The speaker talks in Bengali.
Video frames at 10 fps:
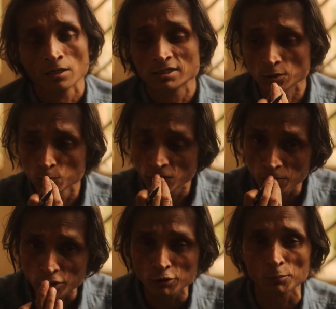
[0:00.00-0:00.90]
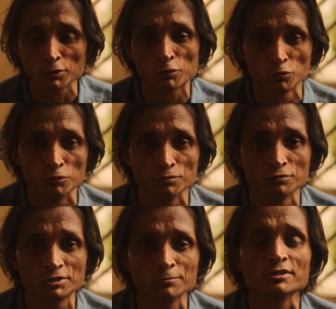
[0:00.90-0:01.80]
জাস্ট মুখে মুখে গল্পটা করলো
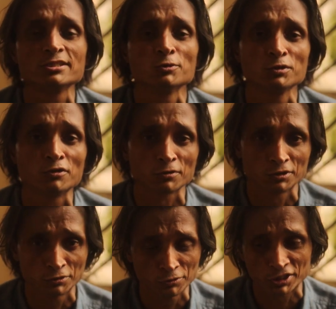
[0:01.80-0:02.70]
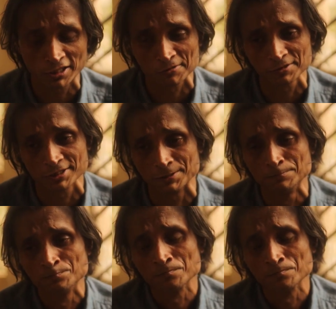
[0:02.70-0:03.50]
ওর জীবনের যে অভিজ্ঞতা ওটা যদি ও শেয়ার করে যায়